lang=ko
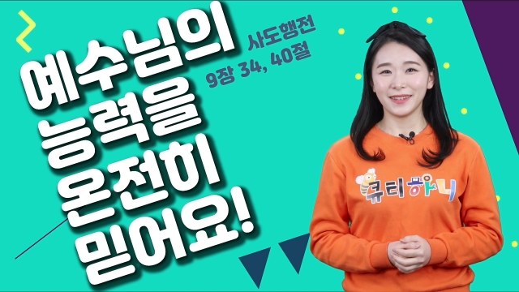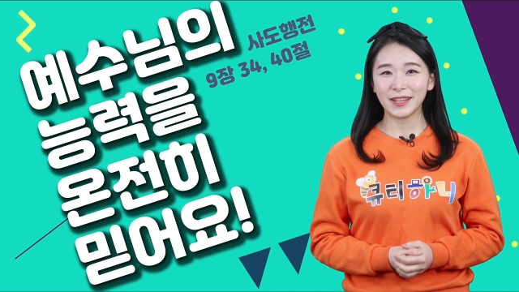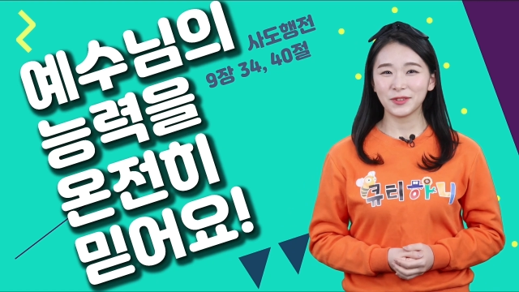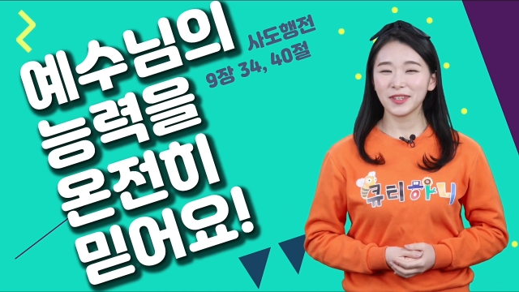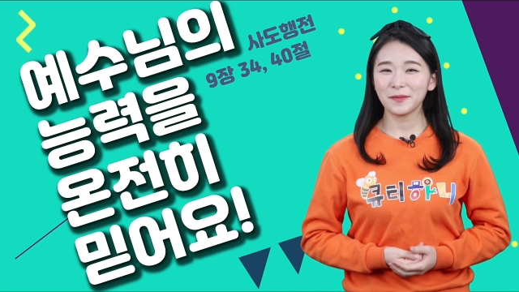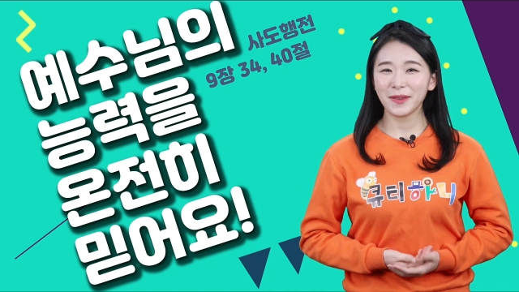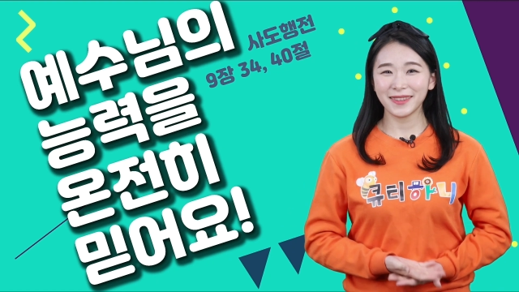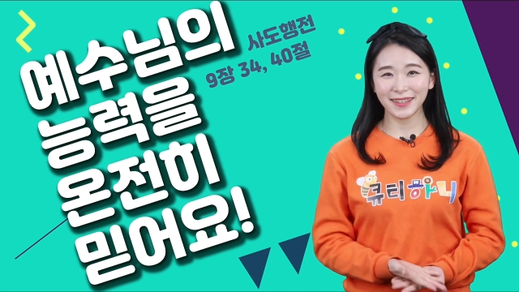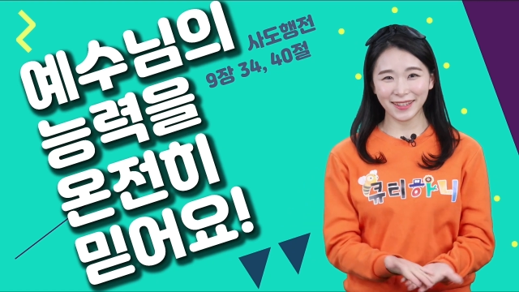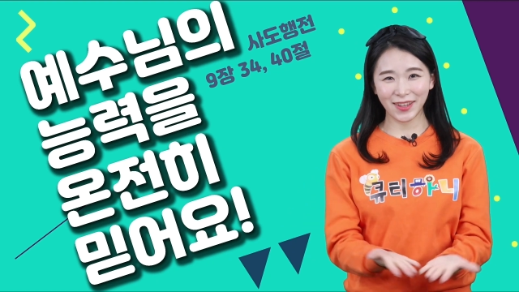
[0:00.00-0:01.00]
예수님의
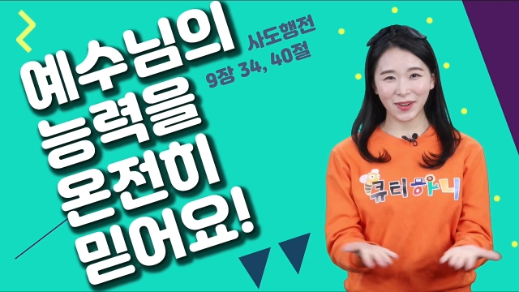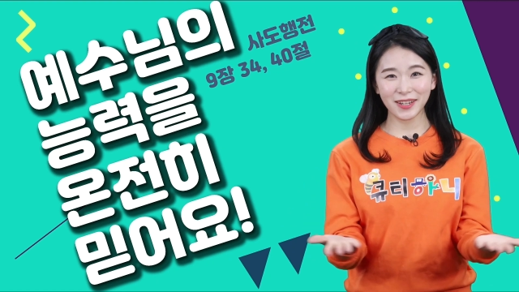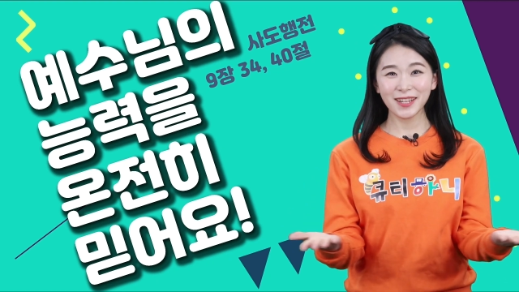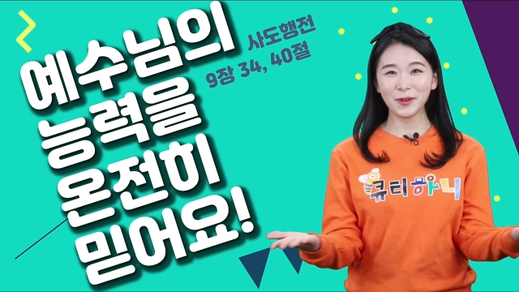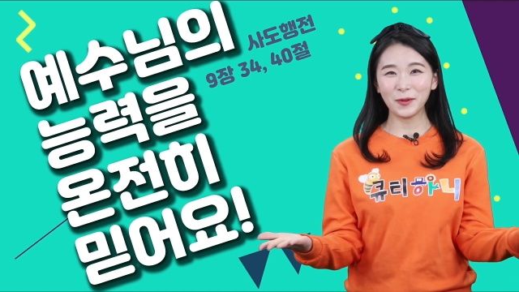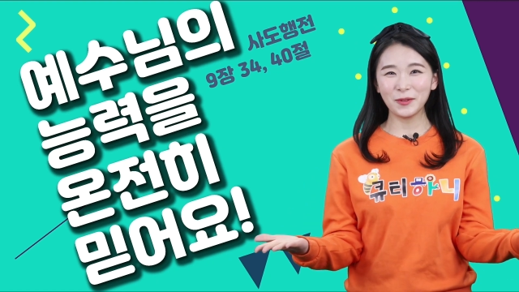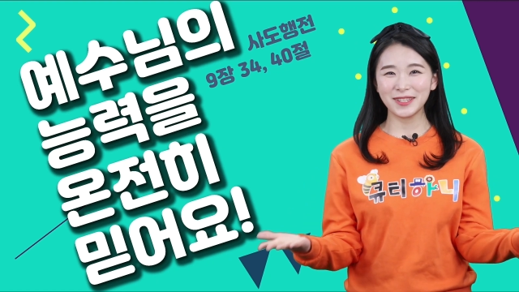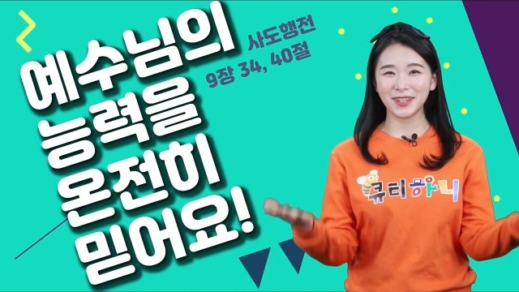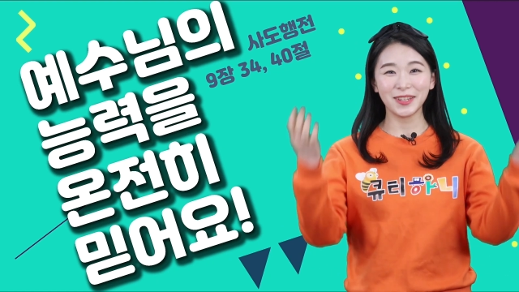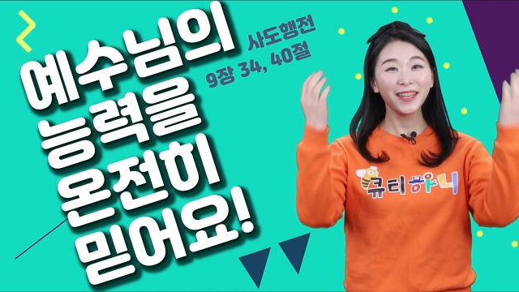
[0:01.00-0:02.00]
능력을
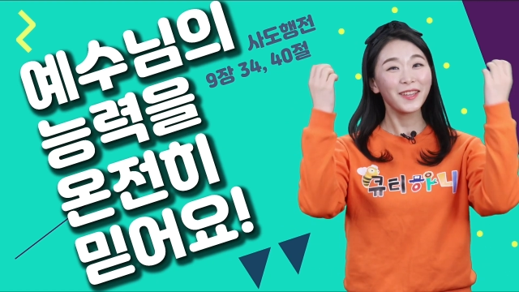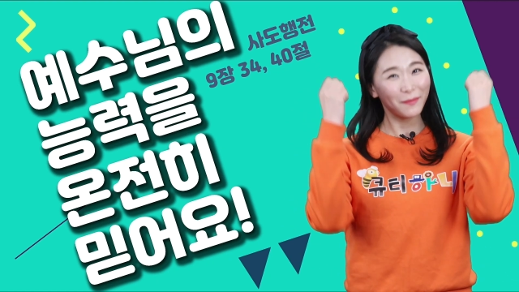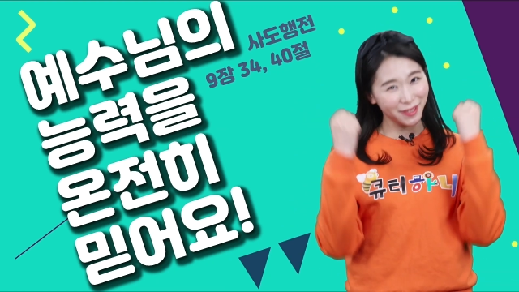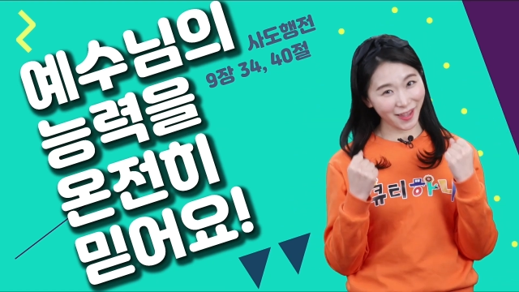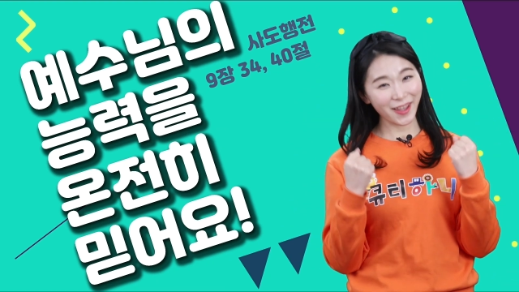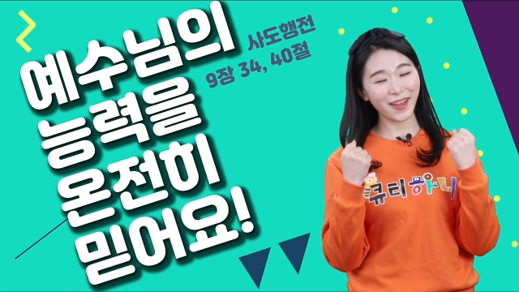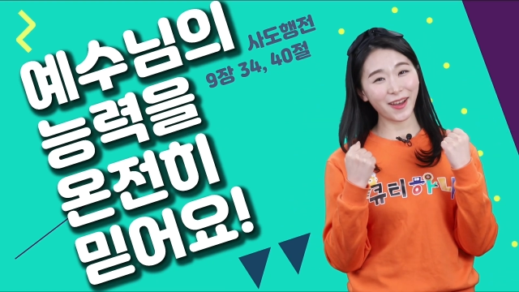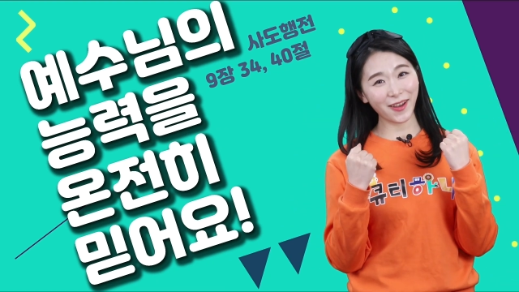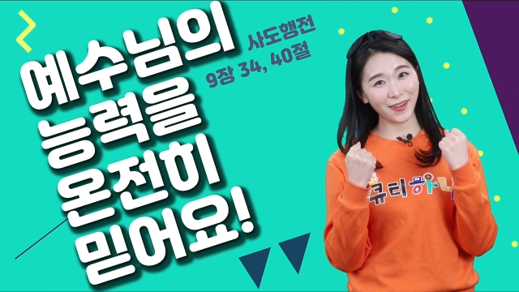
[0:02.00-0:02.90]
온전히 믿어요.